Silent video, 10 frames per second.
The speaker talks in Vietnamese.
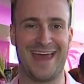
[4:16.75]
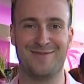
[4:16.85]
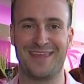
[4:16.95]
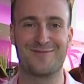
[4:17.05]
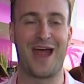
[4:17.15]

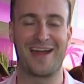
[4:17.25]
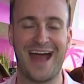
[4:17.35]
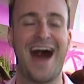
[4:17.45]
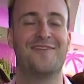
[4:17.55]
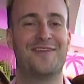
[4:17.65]
thành bất
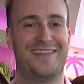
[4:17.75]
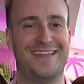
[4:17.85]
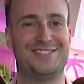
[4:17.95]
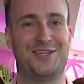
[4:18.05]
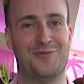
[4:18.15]
cứ thứ
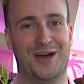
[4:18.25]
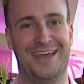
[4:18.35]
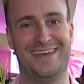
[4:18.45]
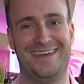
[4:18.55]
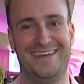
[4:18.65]
gì chúng muốn.